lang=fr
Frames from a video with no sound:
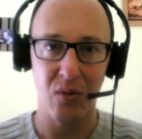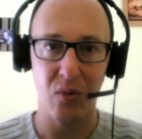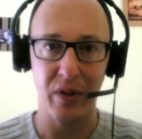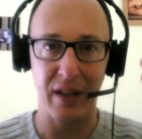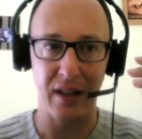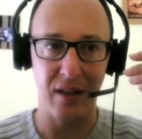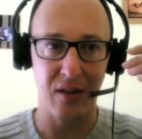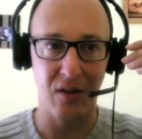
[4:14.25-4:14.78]

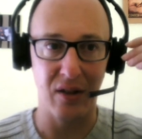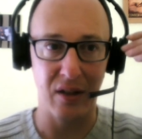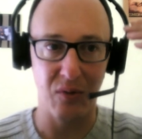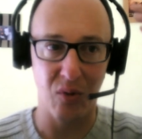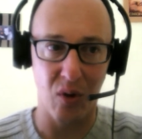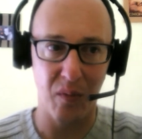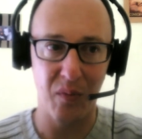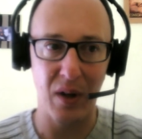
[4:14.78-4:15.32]
Donc euh, il,
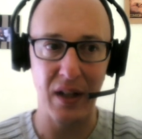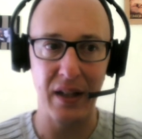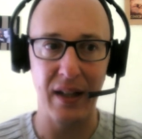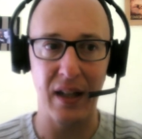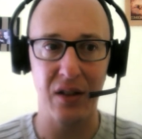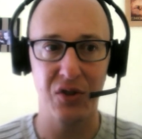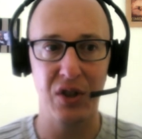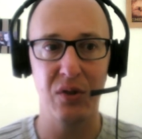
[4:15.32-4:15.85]
nous renvoie
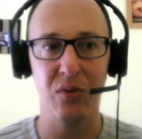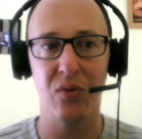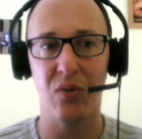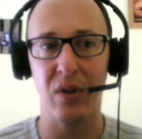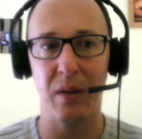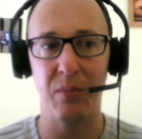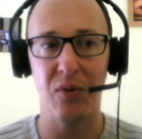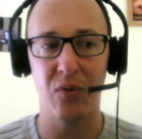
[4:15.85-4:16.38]
l'énergie dont
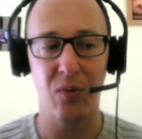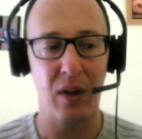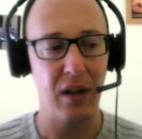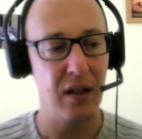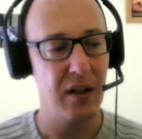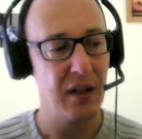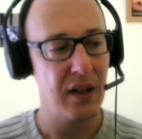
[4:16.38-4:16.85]
on a besoin